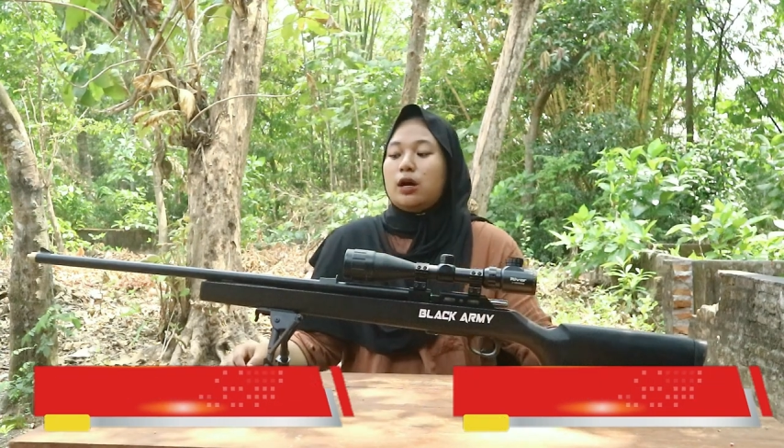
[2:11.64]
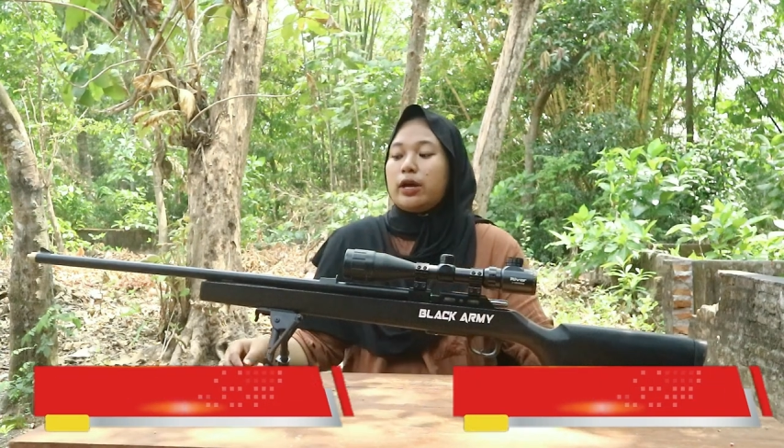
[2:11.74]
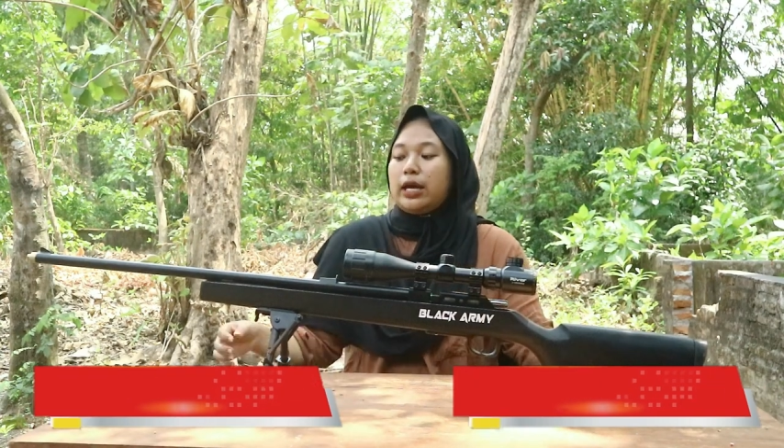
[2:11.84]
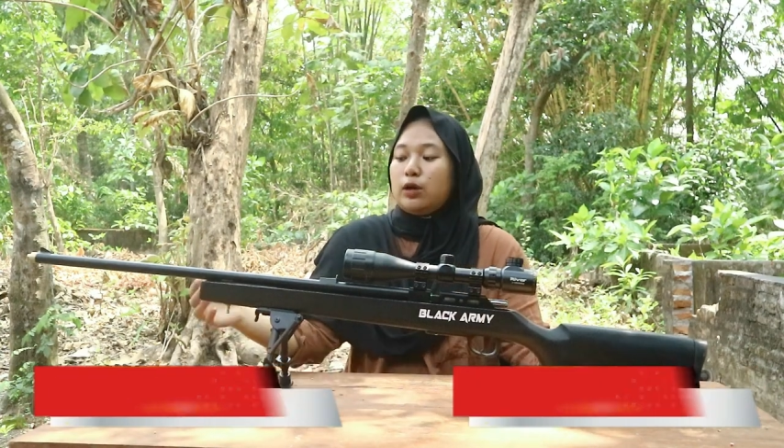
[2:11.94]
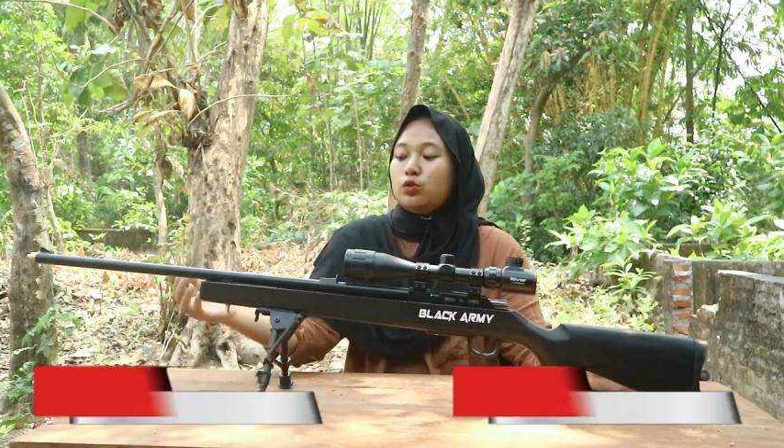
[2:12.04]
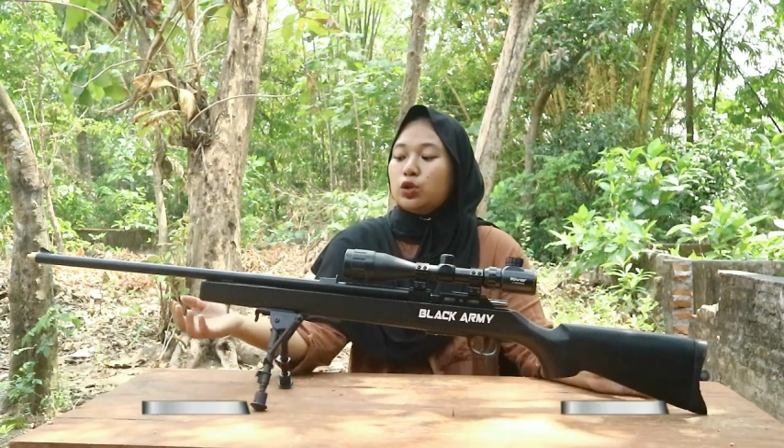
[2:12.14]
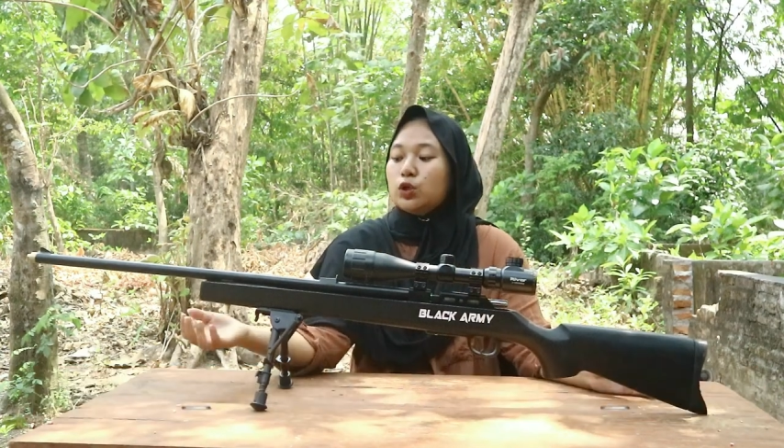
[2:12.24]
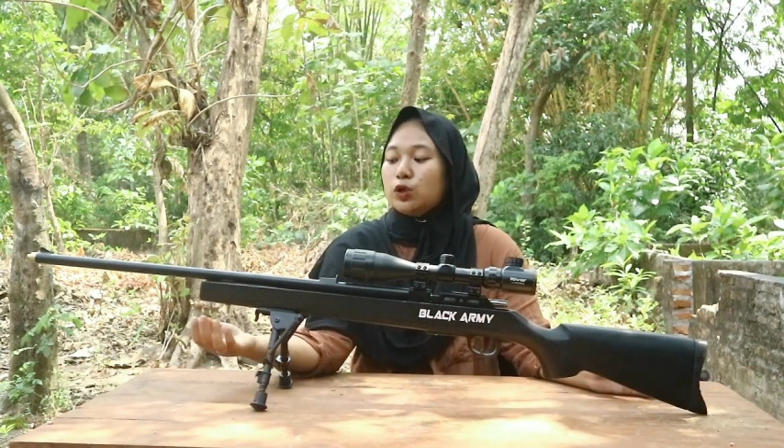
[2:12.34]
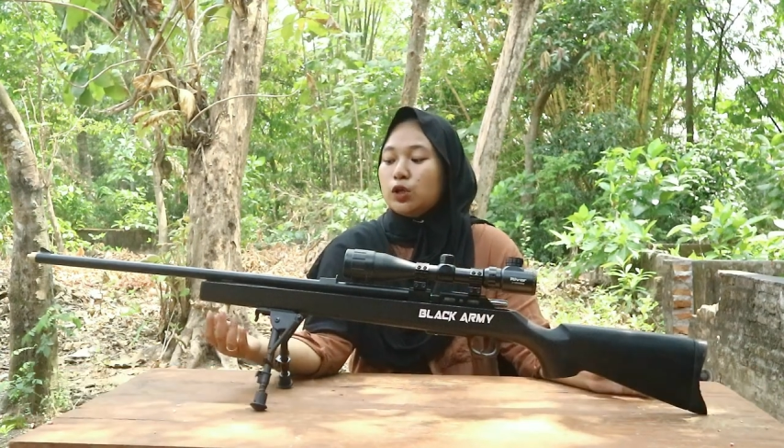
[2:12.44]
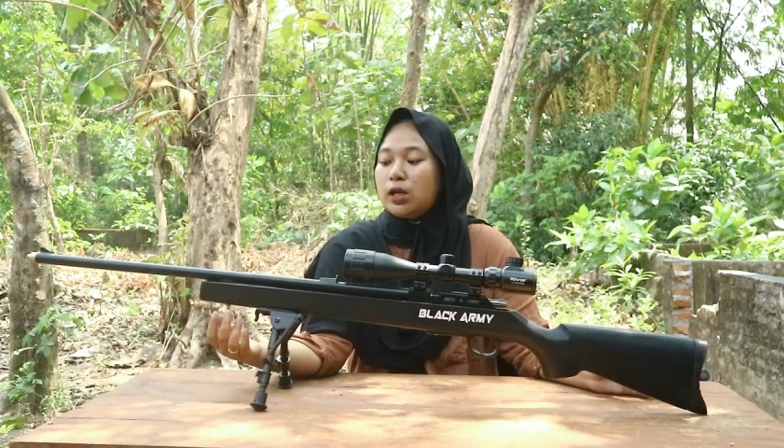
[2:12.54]
oke
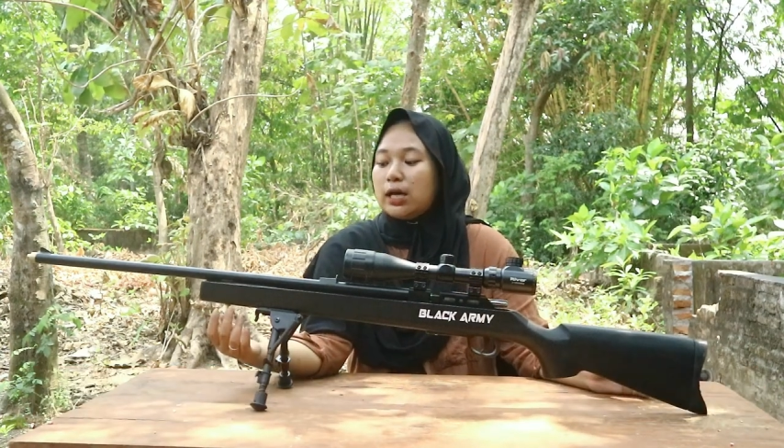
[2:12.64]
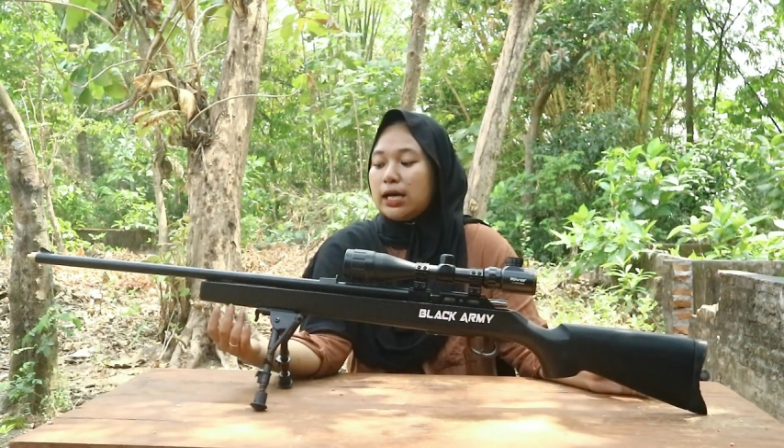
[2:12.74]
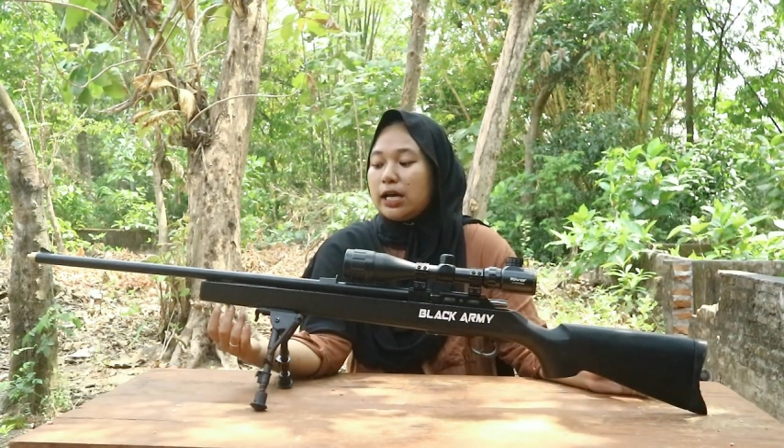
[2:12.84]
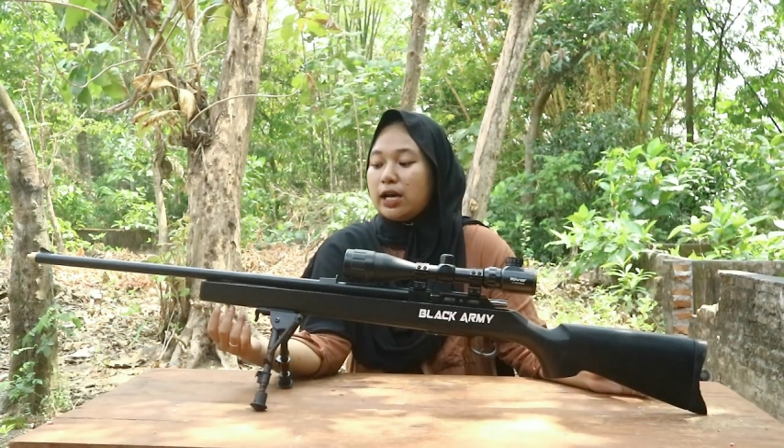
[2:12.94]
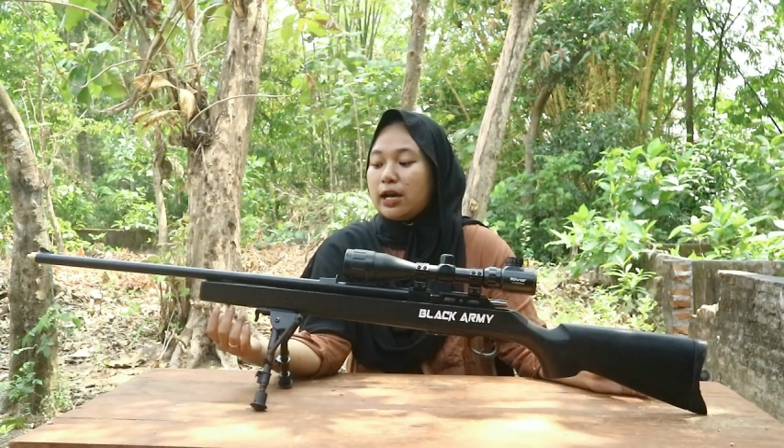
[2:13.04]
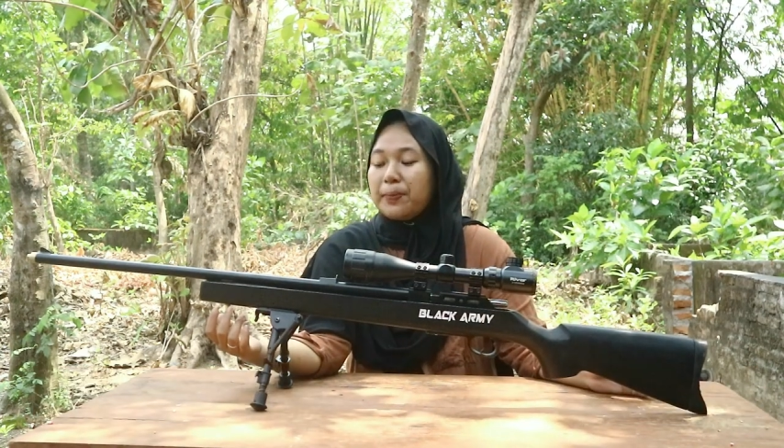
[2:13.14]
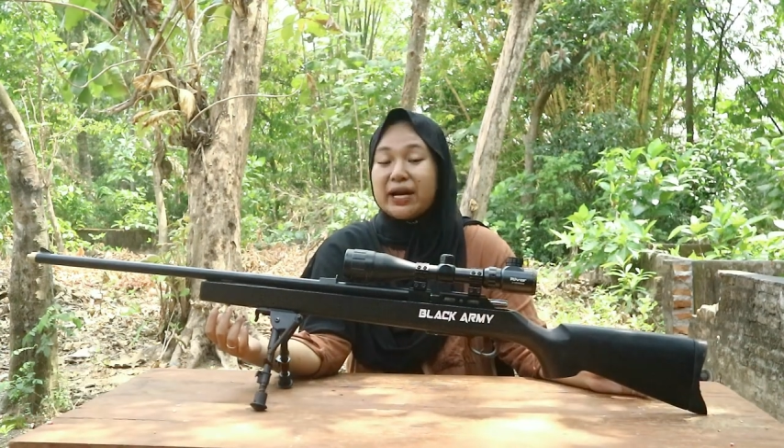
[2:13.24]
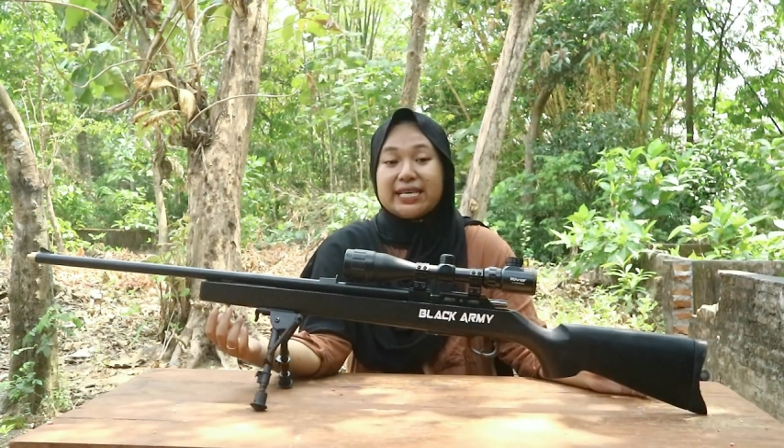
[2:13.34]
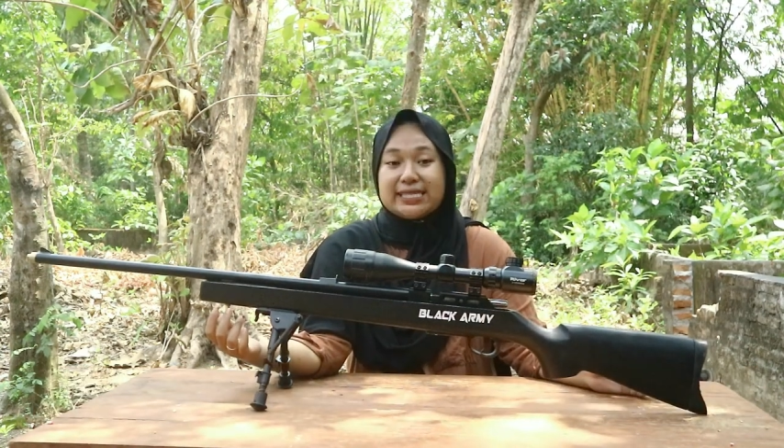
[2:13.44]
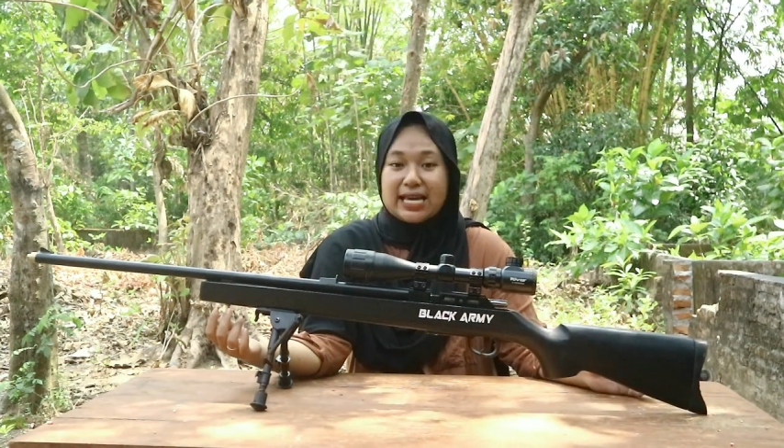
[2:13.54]
untuk uh,
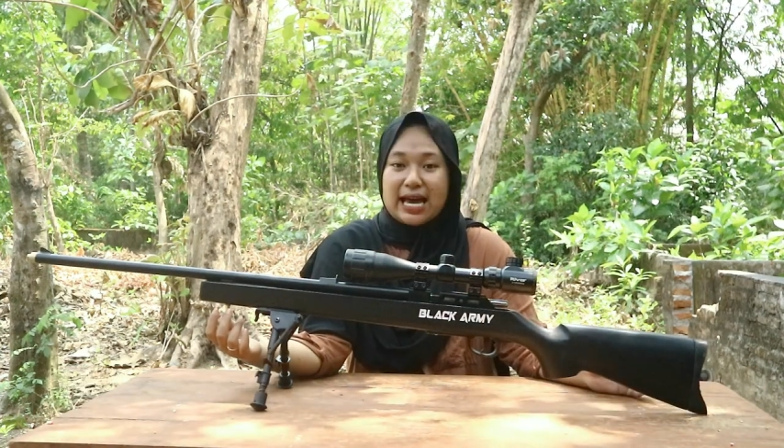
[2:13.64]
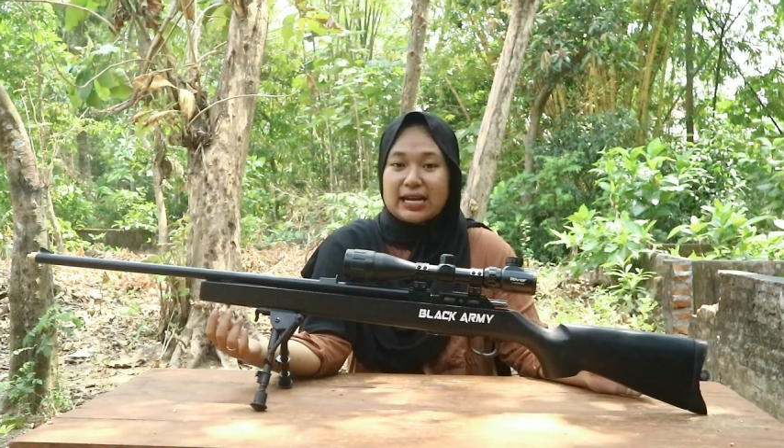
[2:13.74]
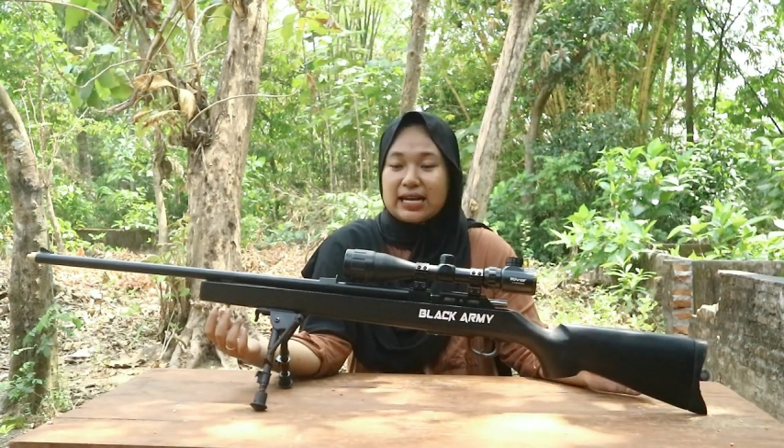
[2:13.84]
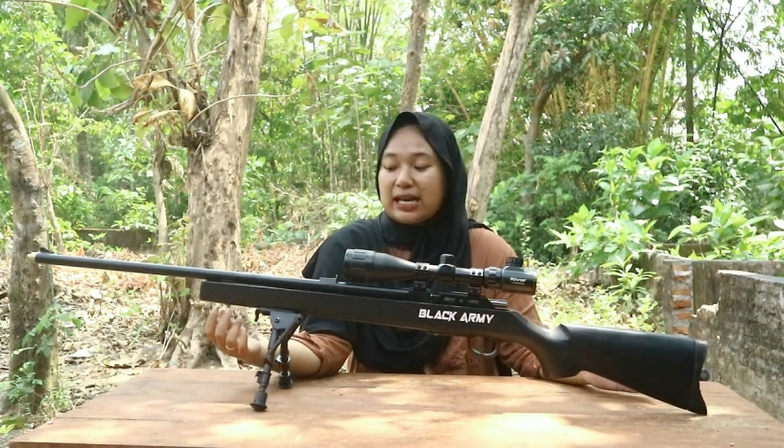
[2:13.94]
pengisian.